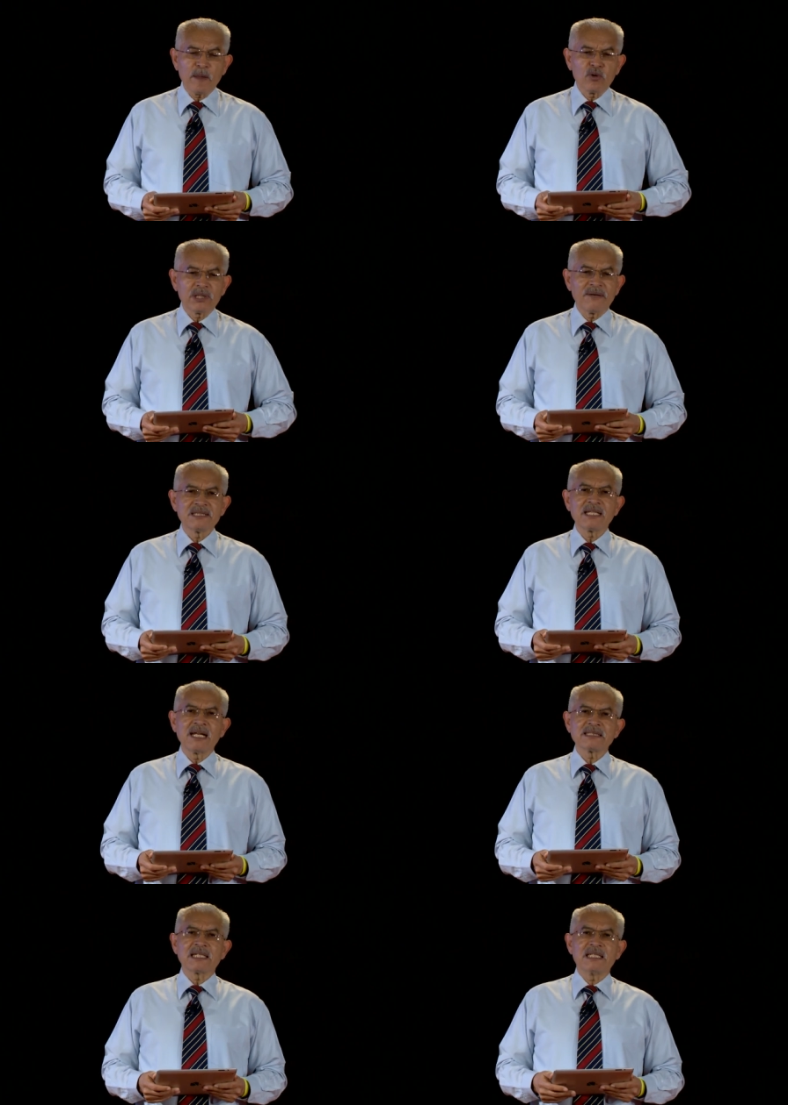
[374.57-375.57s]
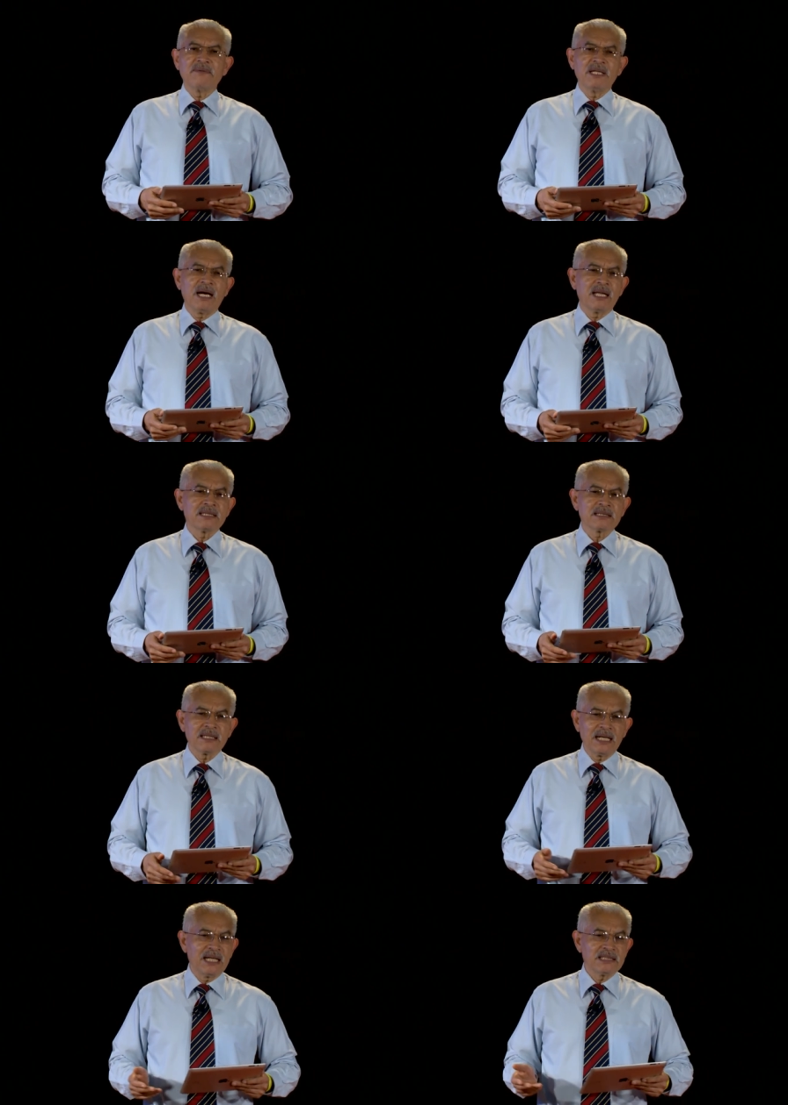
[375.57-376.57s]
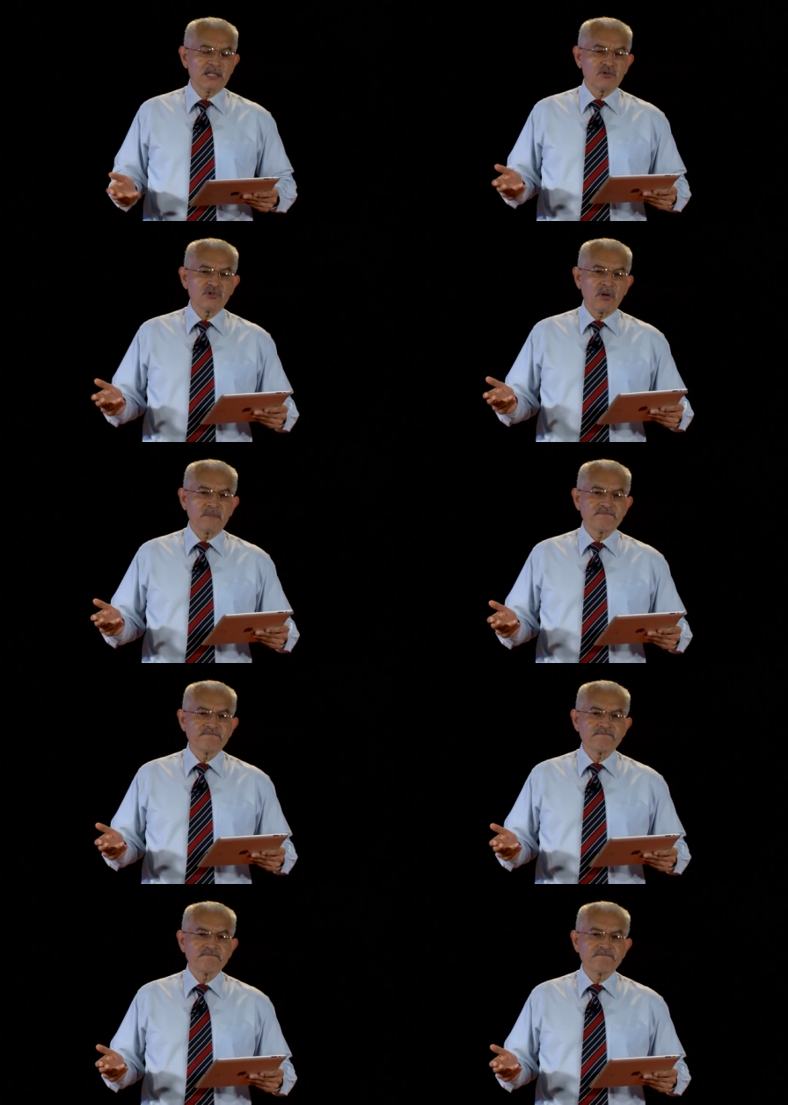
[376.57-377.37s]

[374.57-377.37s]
otra vez en las actividades de la institución.